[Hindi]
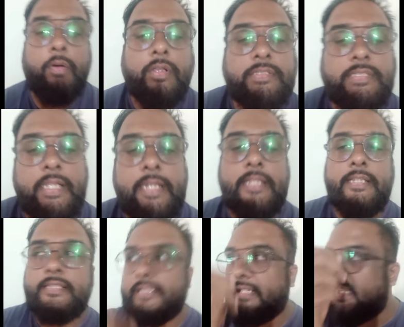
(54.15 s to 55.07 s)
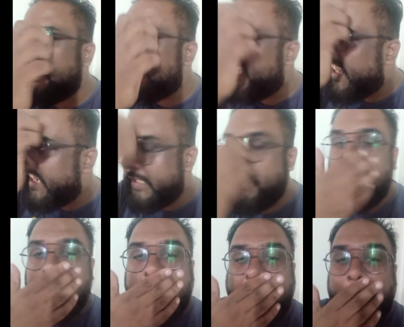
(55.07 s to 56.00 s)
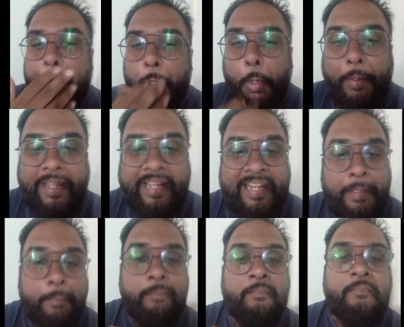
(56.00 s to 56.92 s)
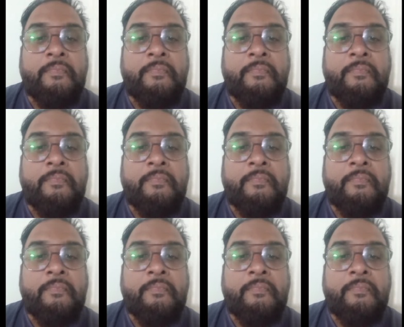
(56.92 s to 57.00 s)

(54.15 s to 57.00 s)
बहुत सारी चीज़ें करी हैं लेकिन हमारा जो शौक़ है ना